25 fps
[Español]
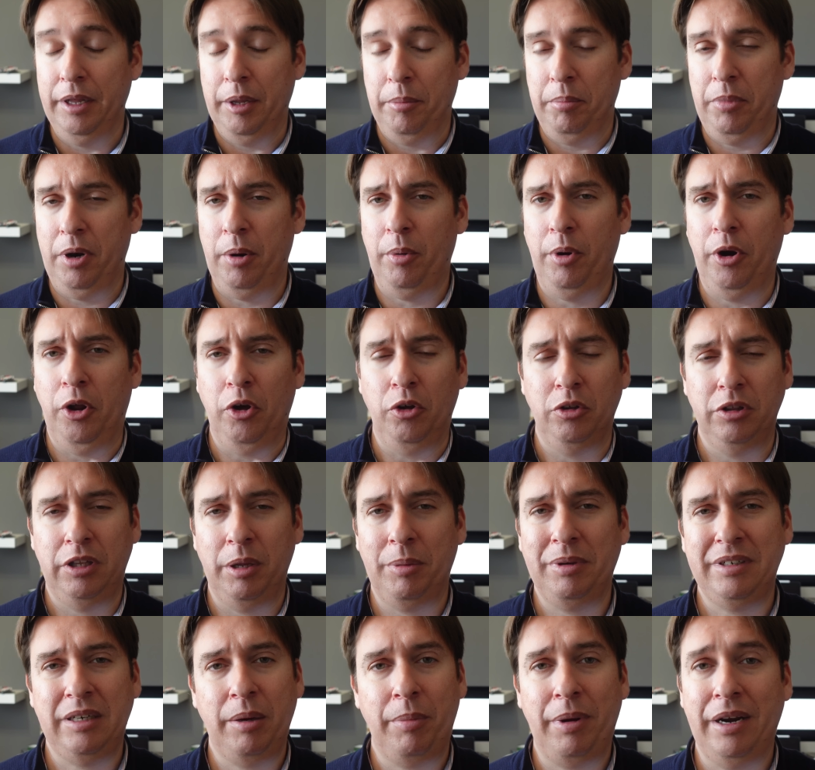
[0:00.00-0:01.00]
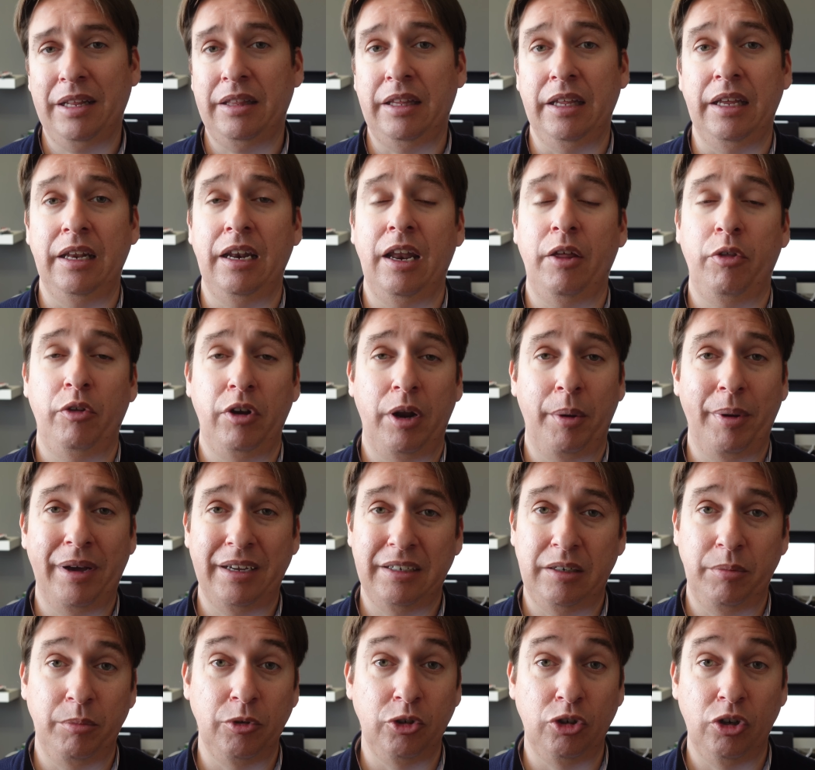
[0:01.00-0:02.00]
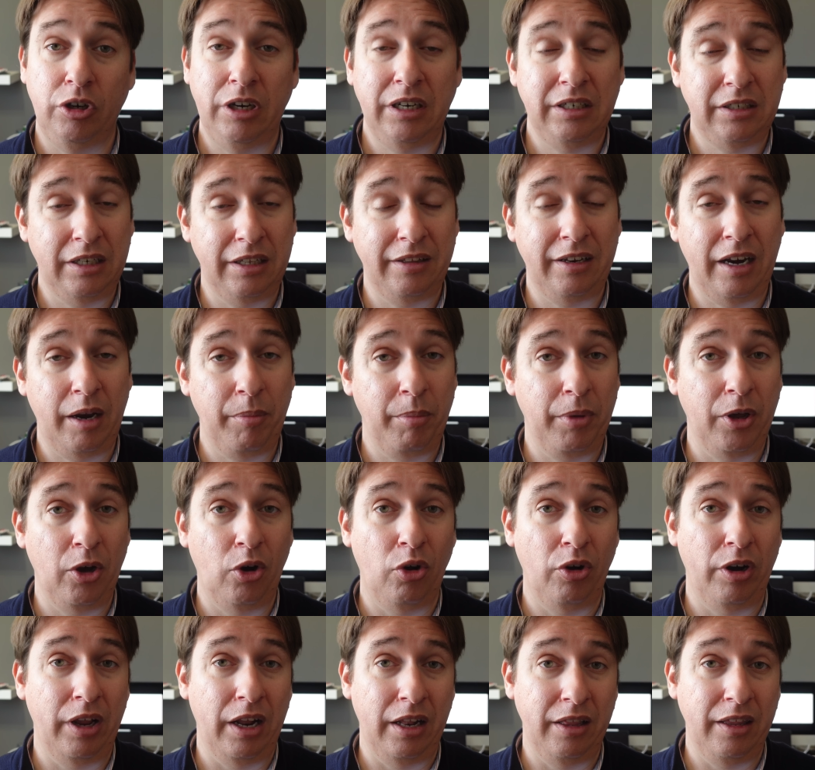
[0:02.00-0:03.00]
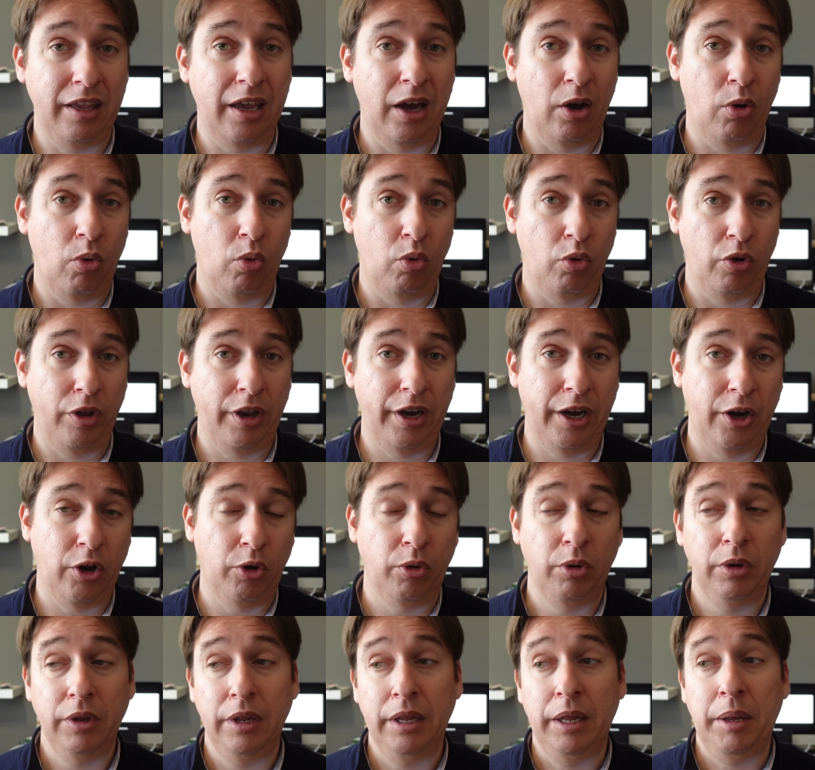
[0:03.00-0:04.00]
Pero bueno, temas aparte, la zona de bajas emisiones entra en vigor el día 1 de enero,